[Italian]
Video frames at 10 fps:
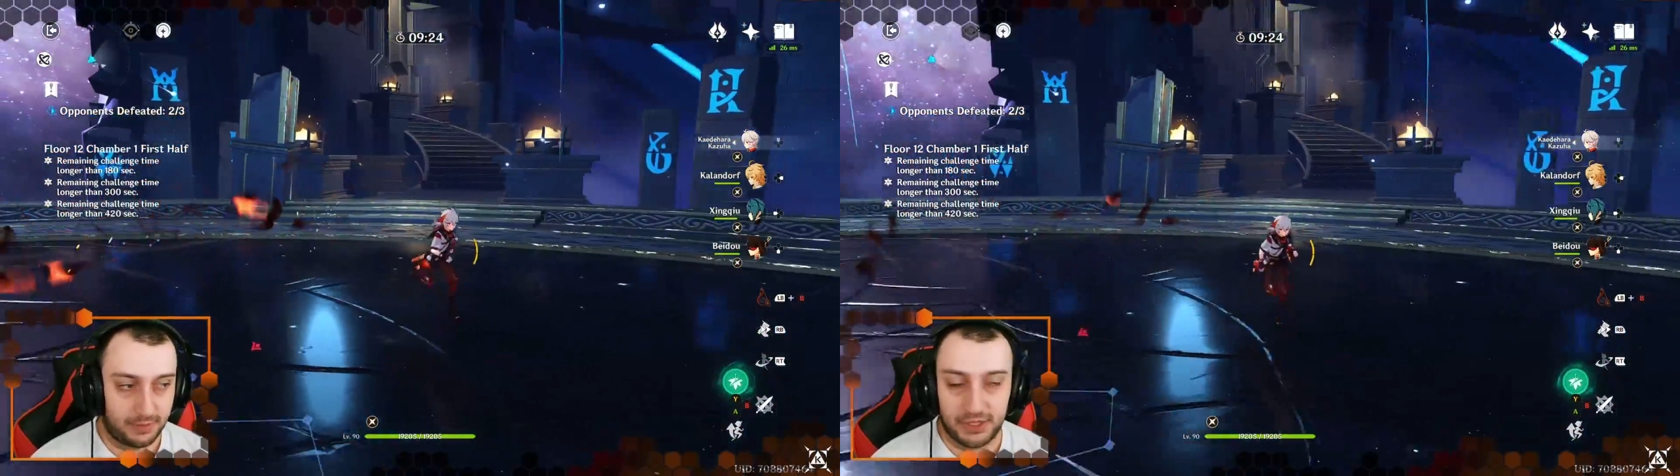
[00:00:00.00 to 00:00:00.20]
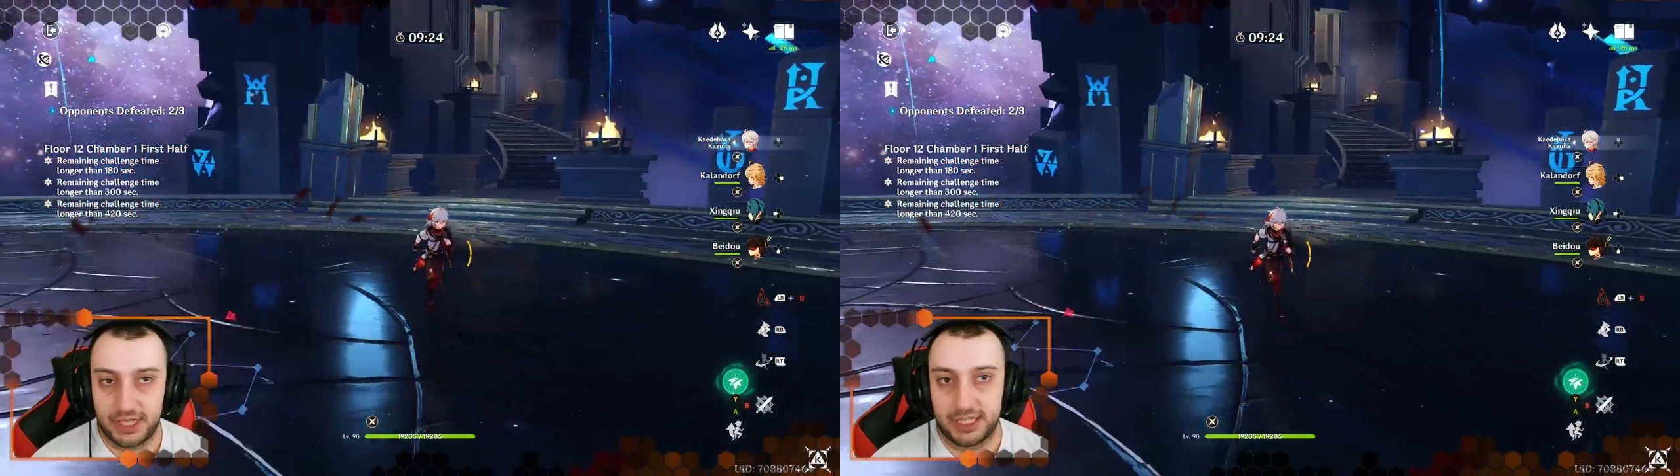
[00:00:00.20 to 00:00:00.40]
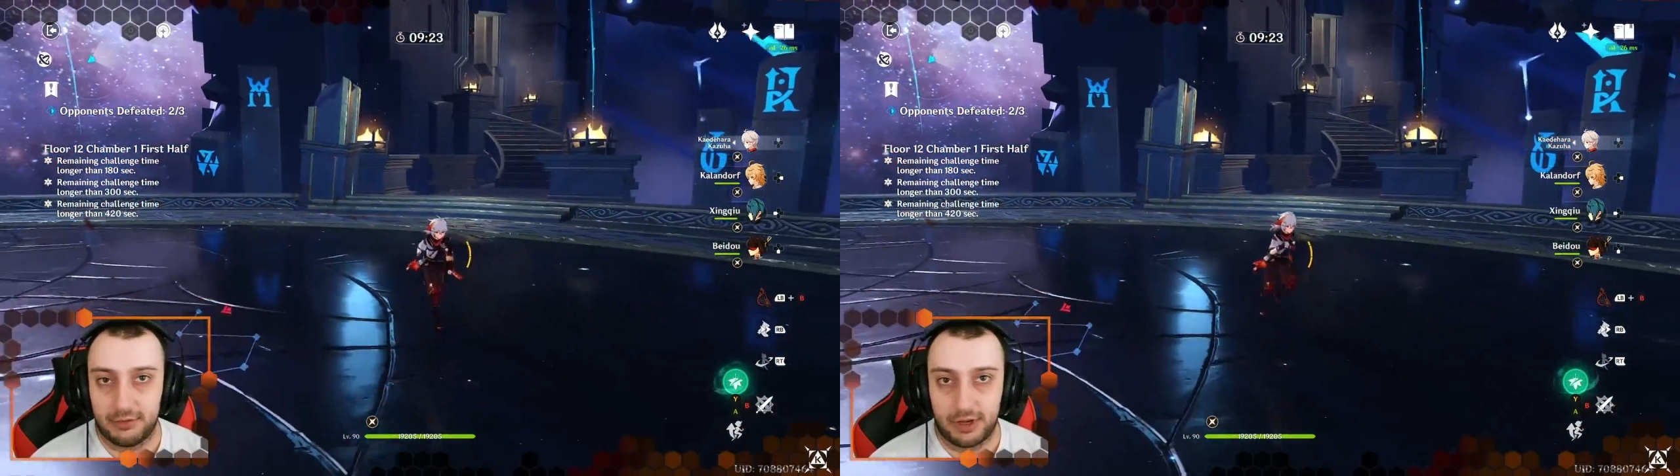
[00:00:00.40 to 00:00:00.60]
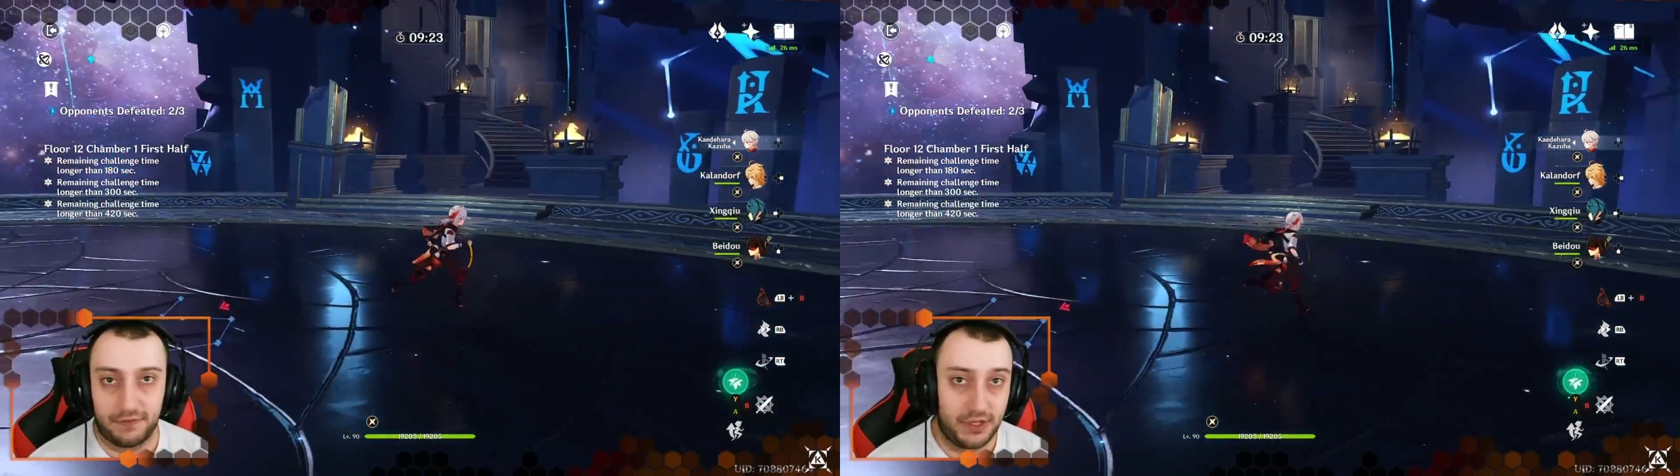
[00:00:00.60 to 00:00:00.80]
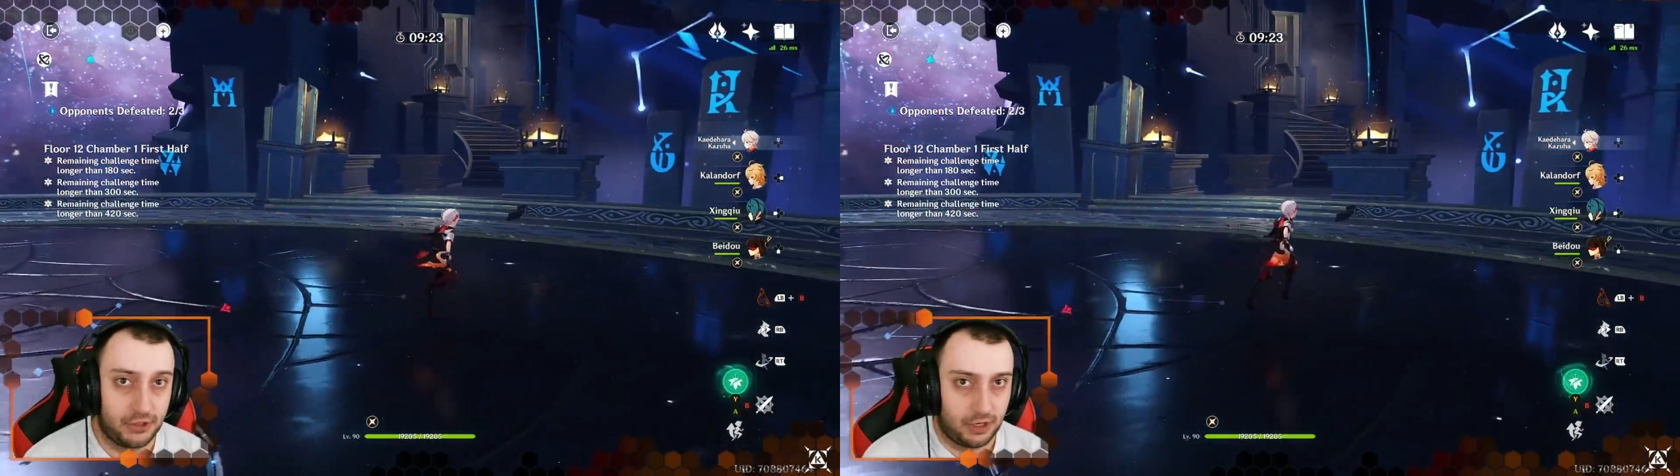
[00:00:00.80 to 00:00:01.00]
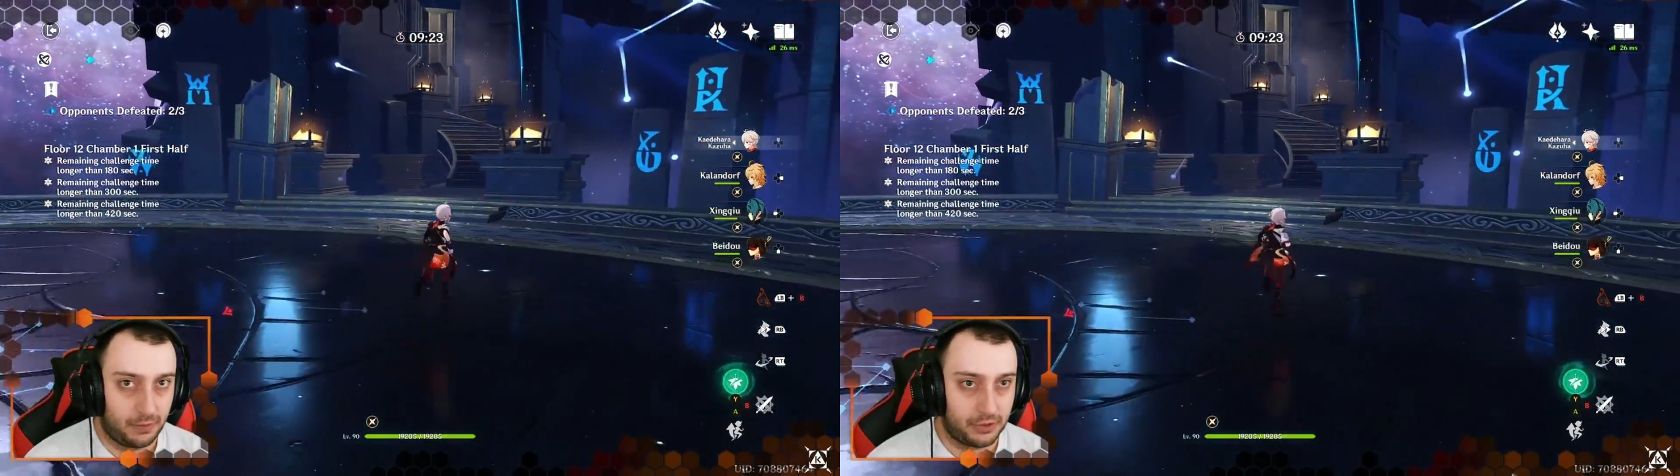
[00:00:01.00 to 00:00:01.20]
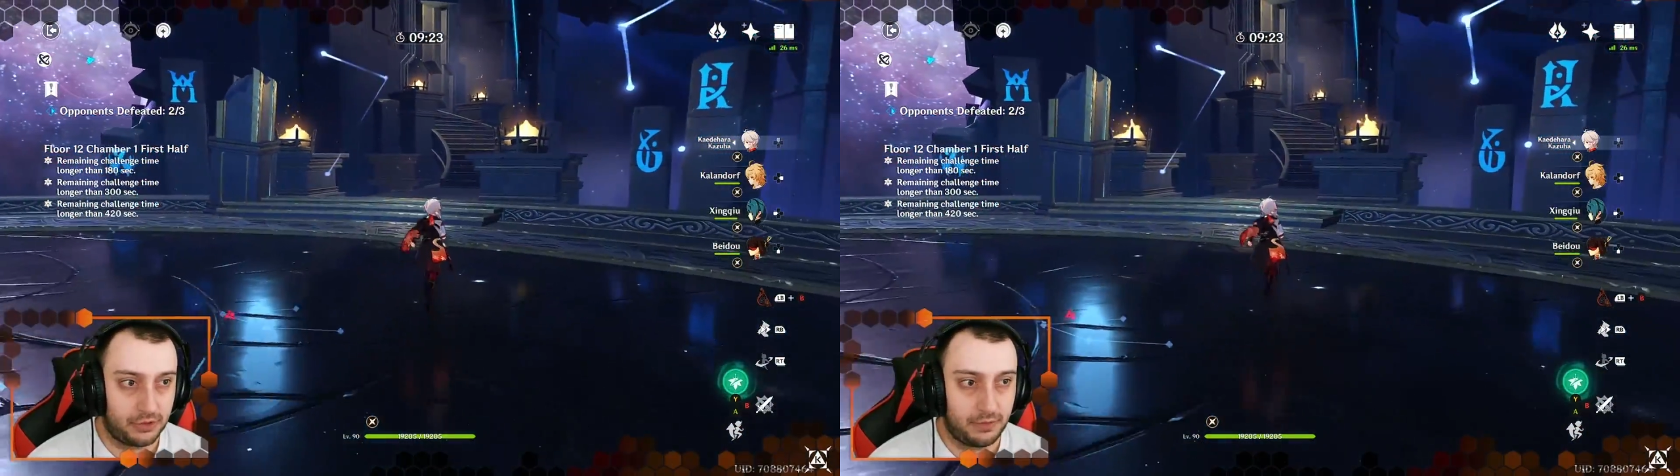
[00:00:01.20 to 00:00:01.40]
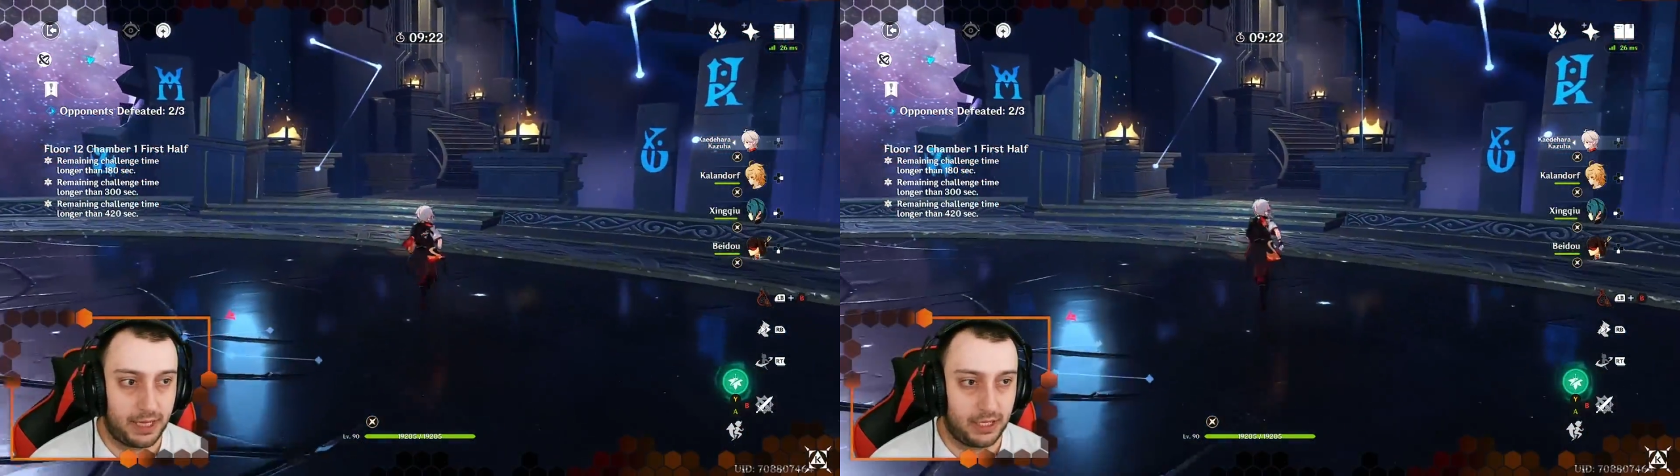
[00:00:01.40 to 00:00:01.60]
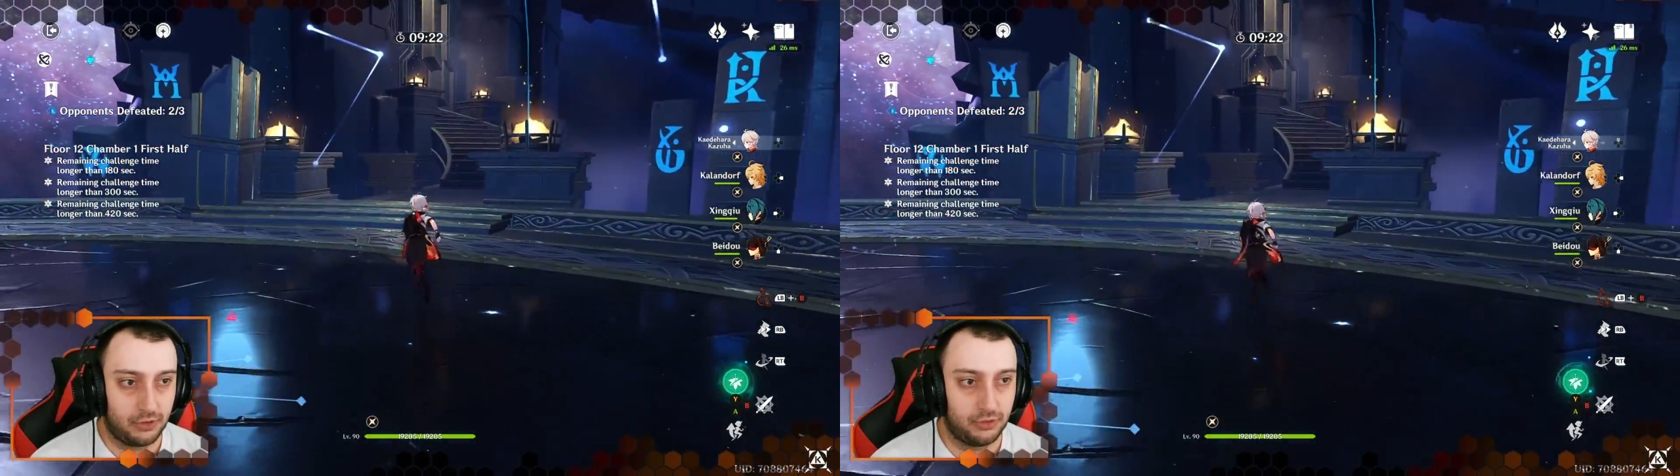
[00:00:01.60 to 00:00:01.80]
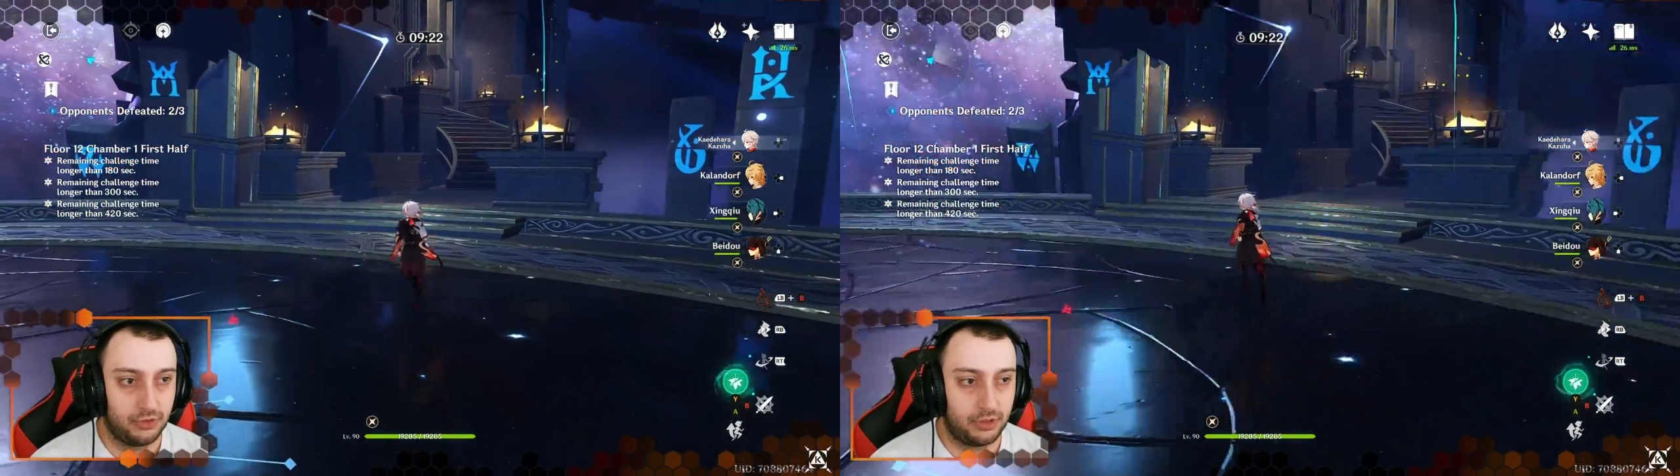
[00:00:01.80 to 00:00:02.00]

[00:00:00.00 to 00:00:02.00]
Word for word: Immaginate una Fischl al posto di Beidou,